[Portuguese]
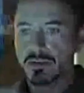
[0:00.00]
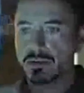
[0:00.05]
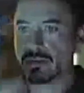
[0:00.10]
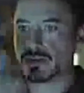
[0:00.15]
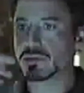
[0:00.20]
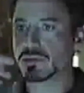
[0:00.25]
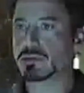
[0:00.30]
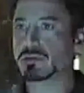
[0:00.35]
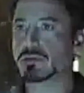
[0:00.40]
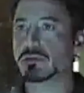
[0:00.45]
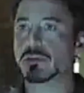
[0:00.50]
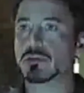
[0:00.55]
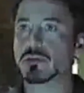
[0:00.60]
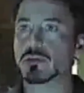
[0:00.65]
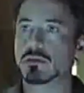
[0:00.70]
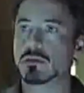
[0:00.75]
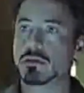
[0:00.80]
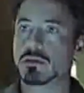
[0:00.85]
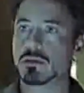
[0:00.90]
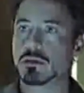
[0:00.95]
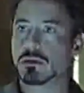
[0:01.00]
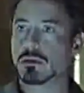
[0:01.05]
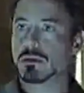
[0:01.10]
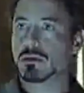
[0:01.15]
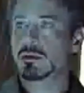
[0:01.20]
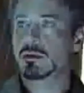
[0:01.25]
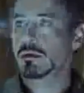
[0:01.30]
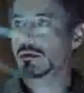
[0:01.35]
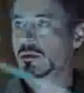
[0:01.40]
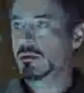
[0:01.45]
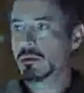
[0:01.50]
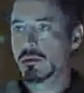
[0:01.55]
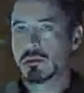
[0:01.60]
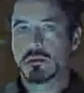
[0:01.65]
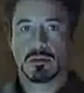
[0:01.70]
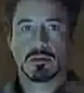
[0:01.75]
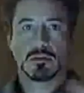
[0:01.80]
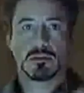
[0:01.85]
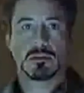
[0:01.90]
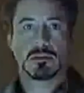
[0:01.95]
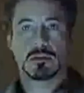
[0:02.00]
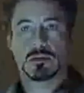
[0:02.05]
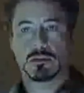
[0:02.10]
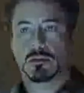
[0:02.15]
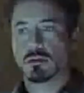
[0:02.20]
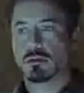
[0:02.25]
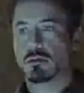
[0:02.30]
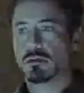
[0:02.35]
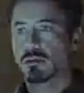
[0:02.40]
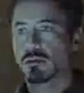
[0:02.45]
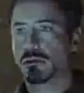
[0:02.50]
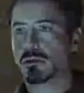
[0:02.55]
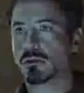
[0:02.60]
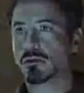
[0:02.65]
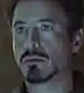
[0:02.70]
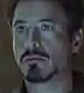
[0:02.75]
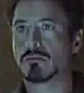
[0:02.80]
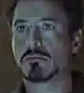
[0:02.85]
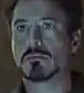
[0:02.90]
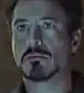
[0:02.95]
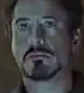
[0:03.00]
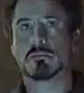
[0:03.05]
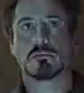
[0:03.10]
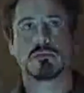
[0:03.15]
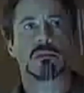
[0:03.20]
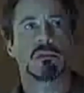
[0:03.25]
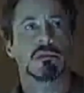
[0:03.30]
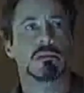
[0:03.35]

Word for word: gente sai dos cinemas não, querendo poder usar aquele